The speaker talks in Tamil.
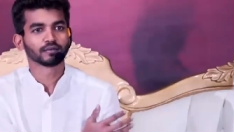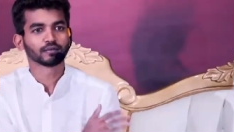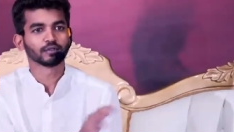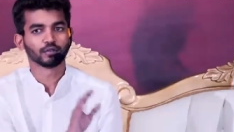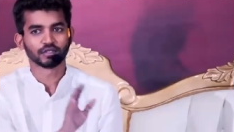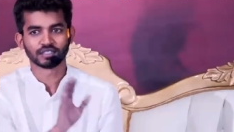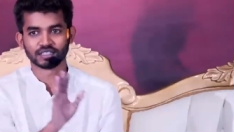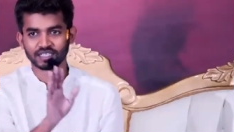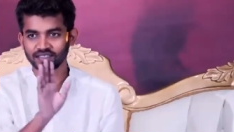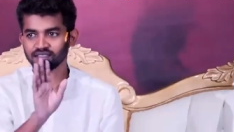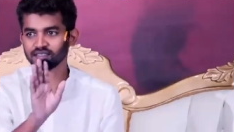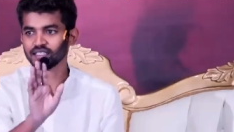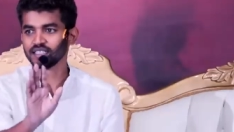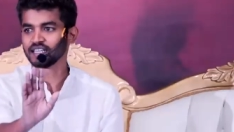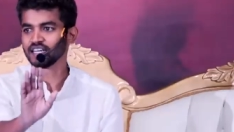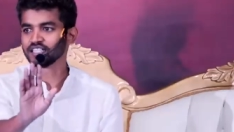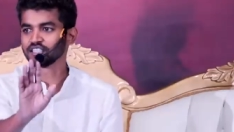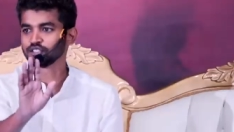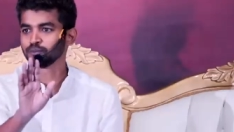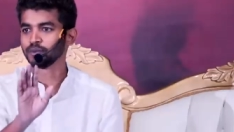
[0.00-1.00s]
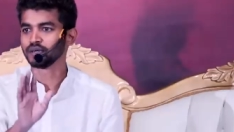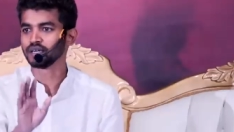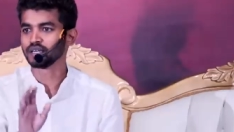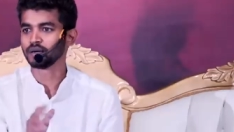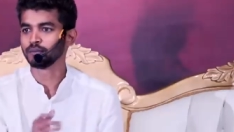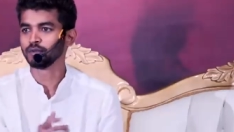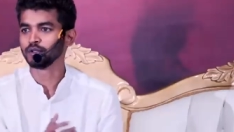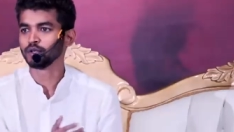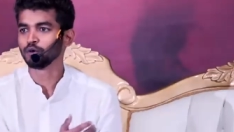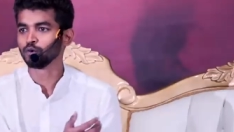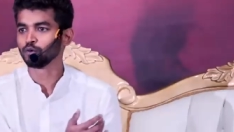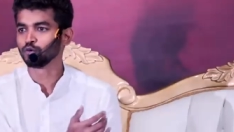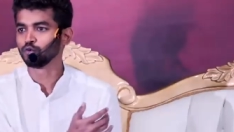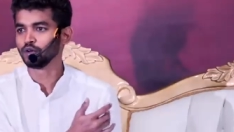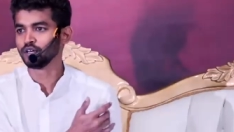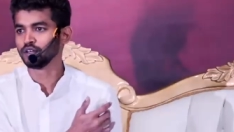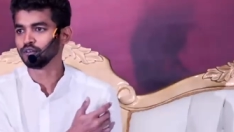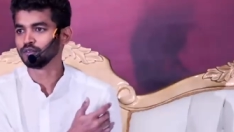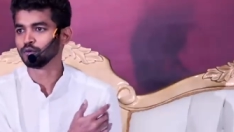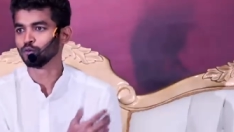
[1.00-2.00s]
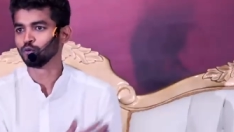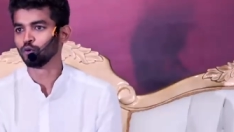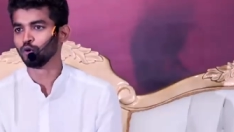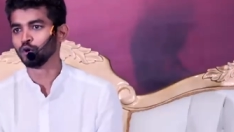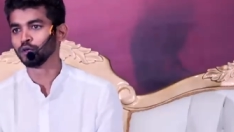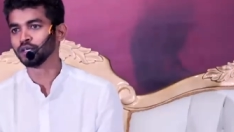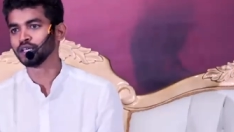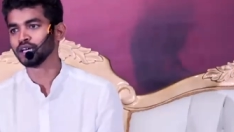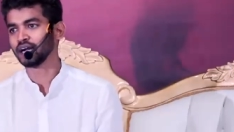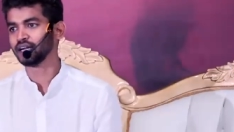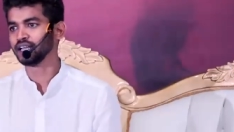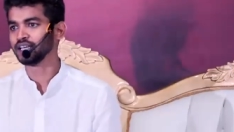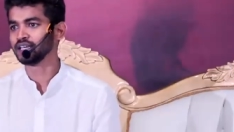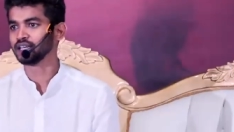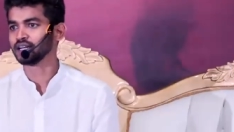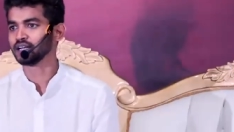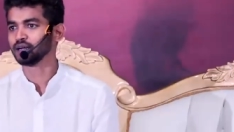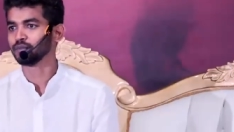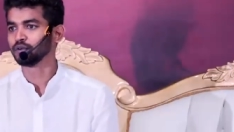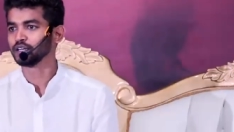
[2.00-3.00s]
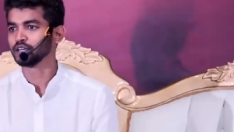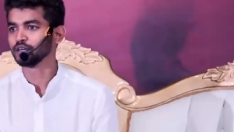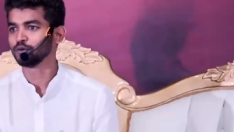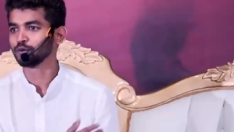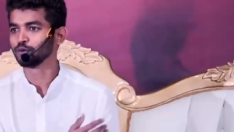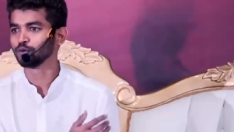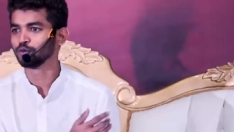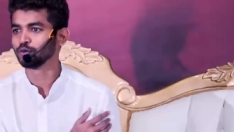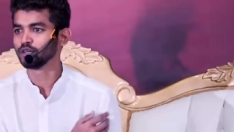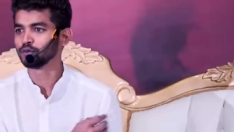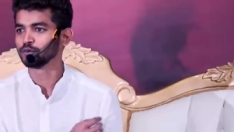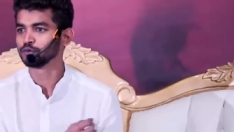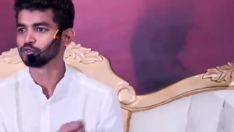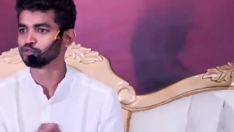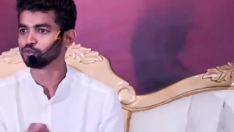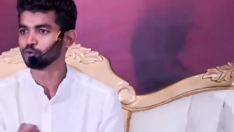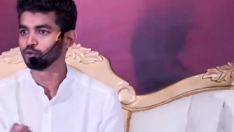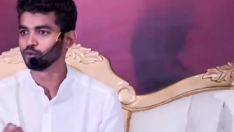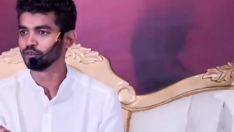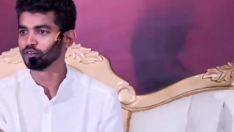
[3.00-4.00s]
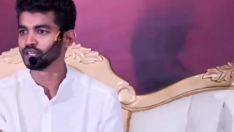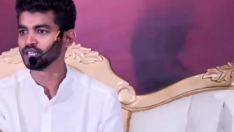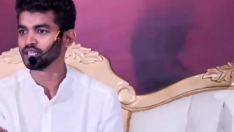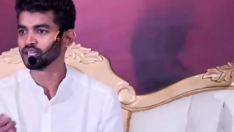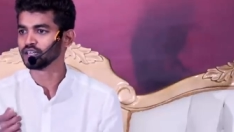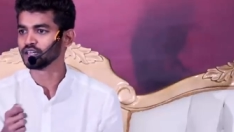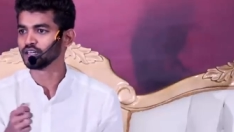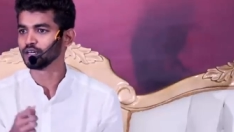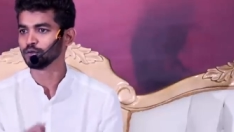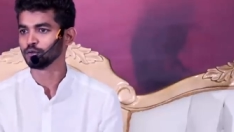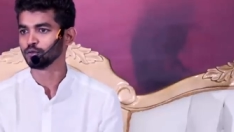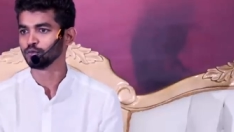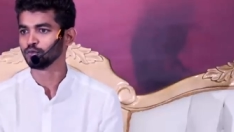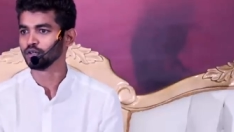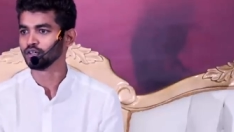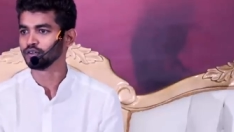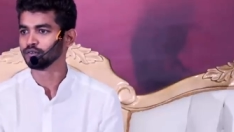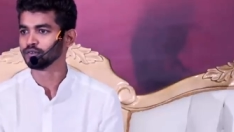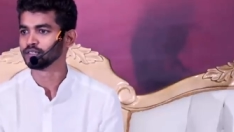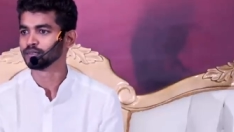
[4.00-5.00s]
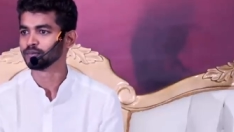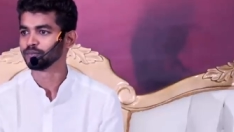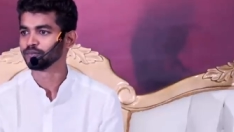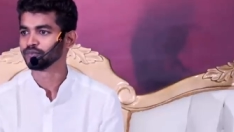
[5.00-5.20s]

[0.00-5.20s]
உங்கள் ஜஸ்ட்டு டச் பண்ணுறேன் அப்படின்னா ஒரு உணர்வு ஓங்கி அடிக்கிறேன் அப்படின்னா ஒரு உணர்வு சூடு வைக்கிறேன்னா ஒரு உணர்வு